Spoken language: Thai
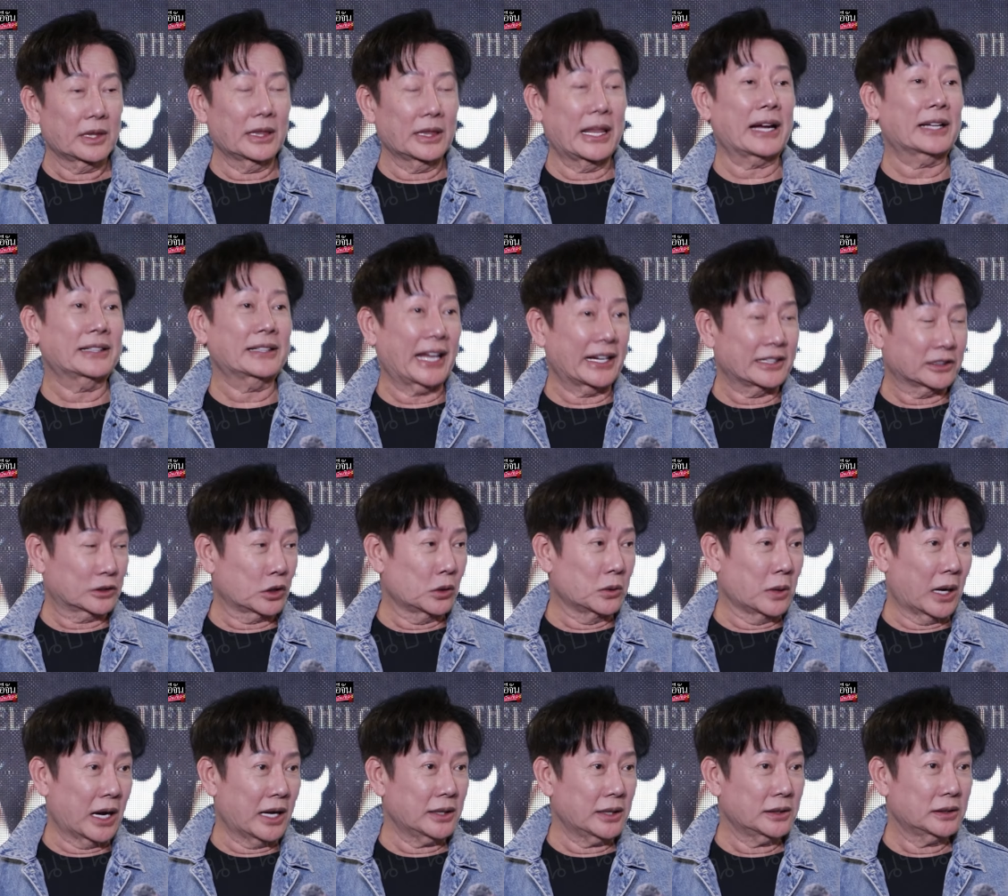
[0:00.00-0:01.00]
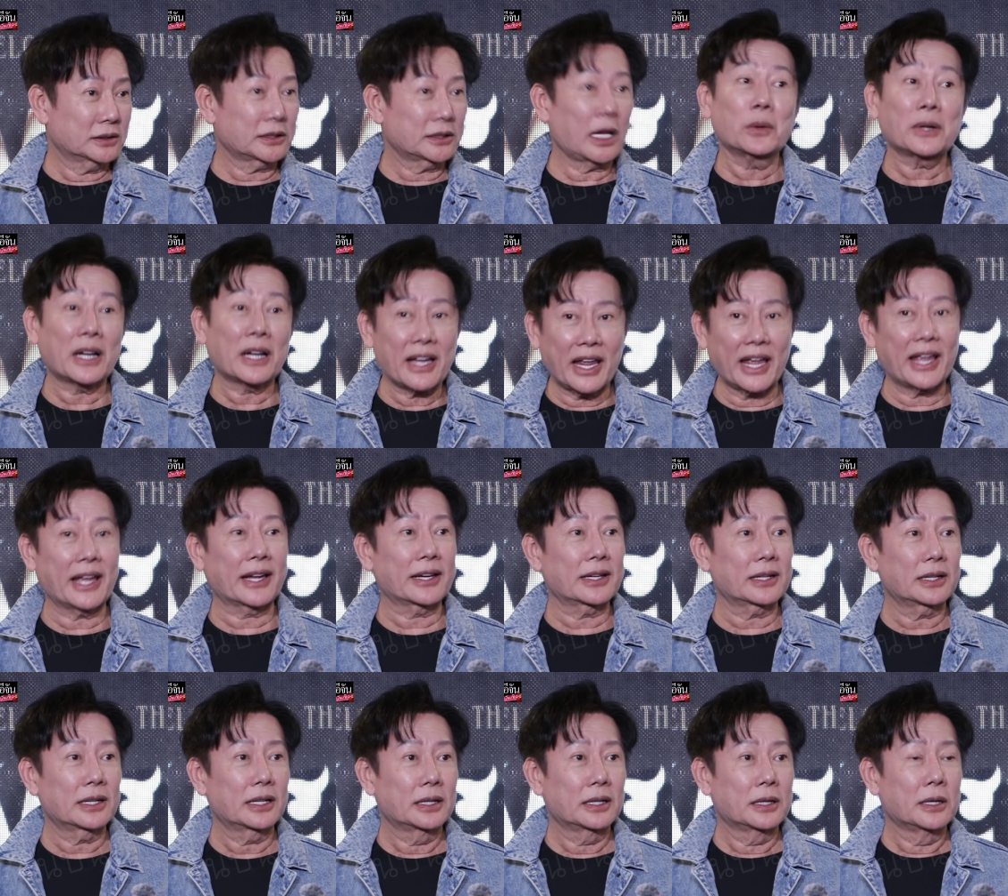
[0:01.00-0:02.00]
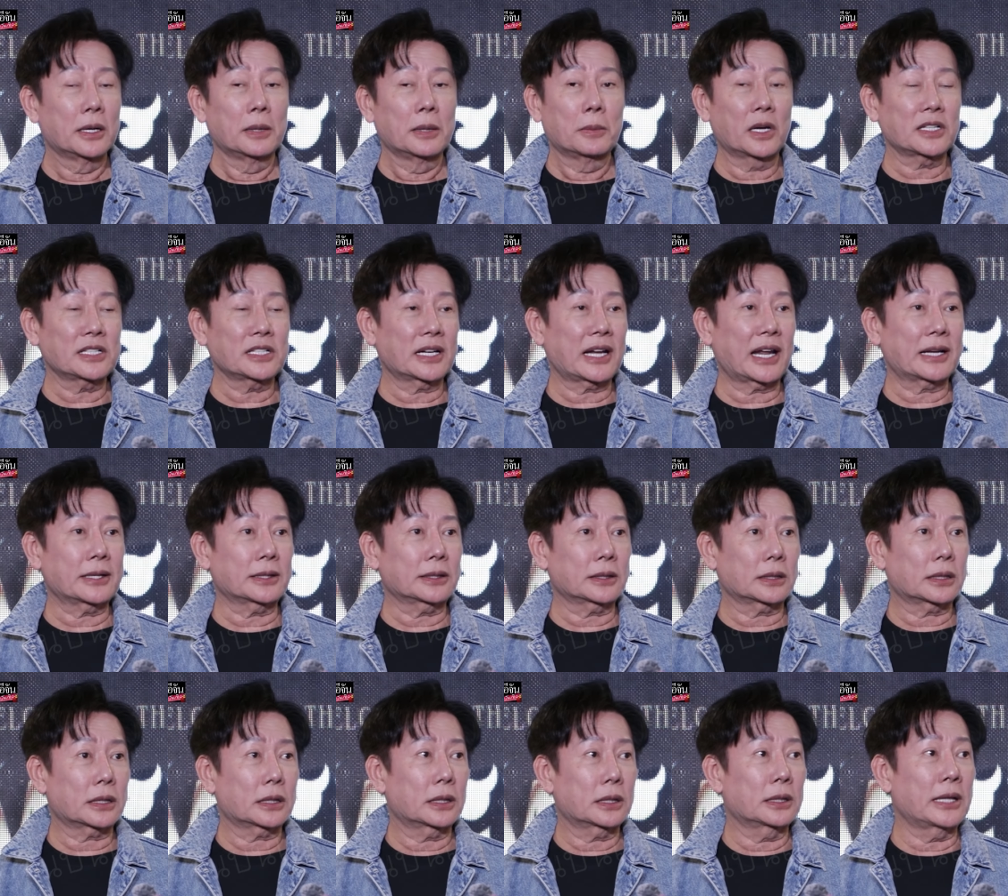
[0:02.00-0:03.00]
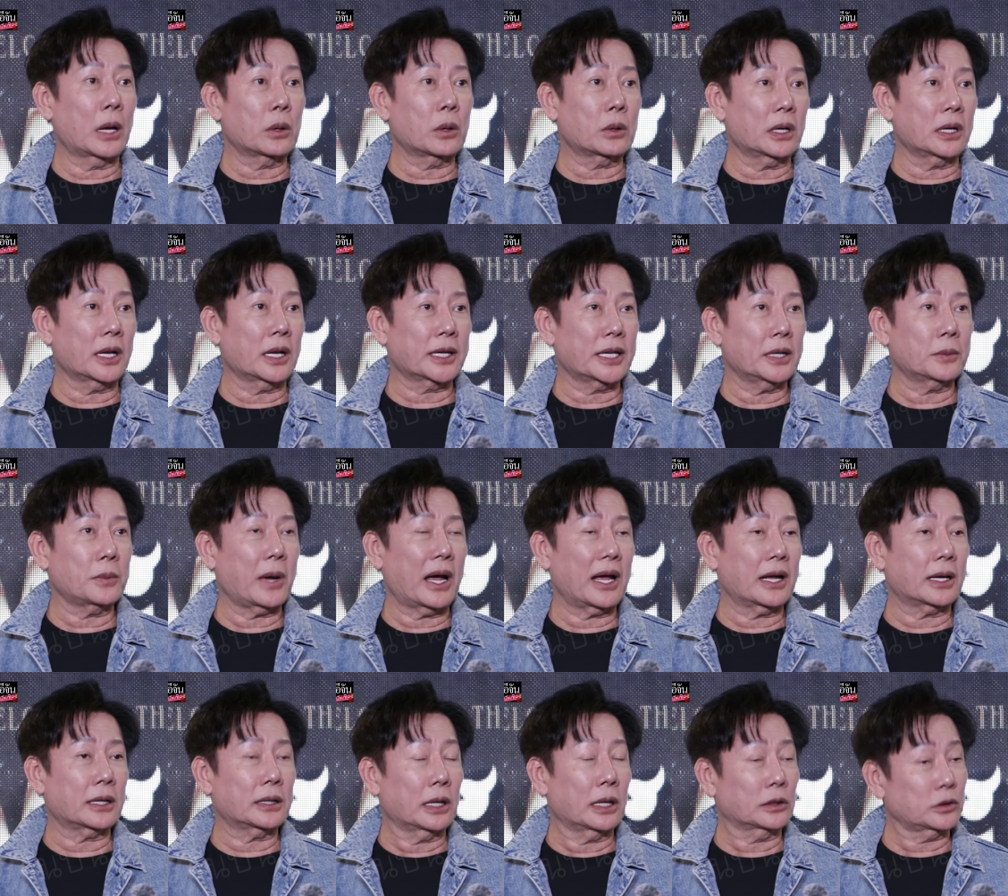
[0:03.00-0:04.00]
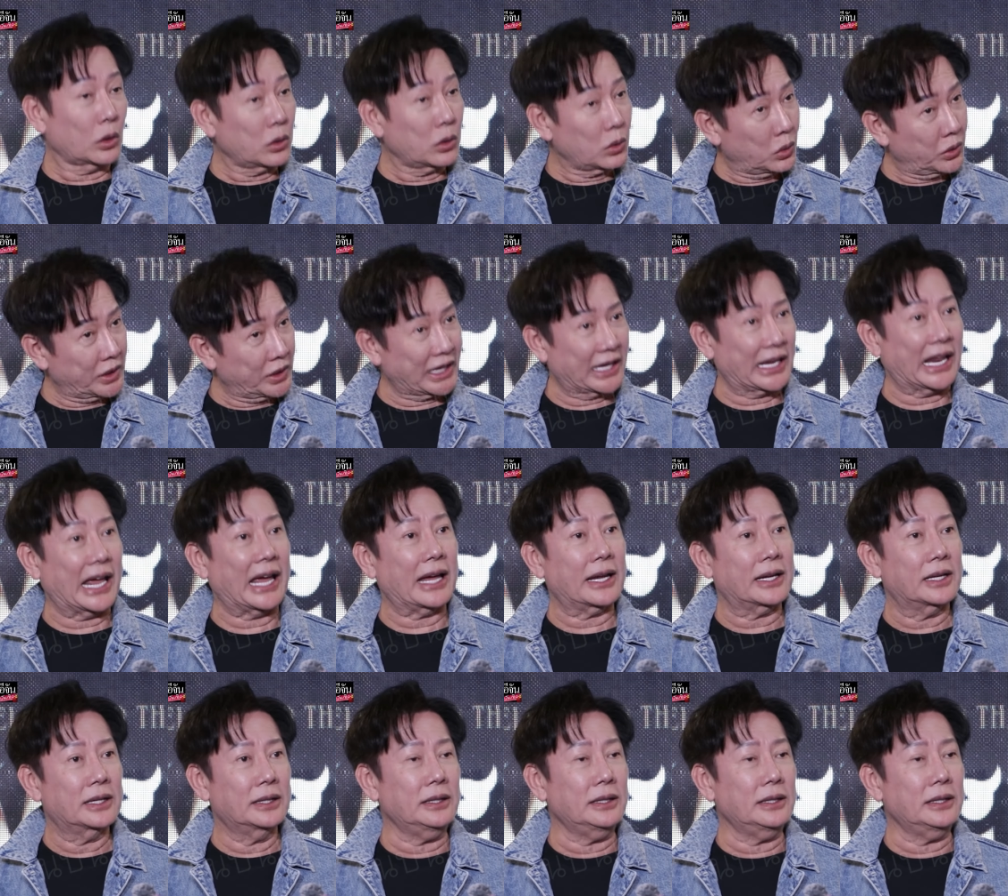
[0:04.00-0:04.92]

แล้วก็แต่งตัวเท่านั้นเองเพราะฉะนั้นเราก็เลยคิดว่าเราต้องคุยกันละ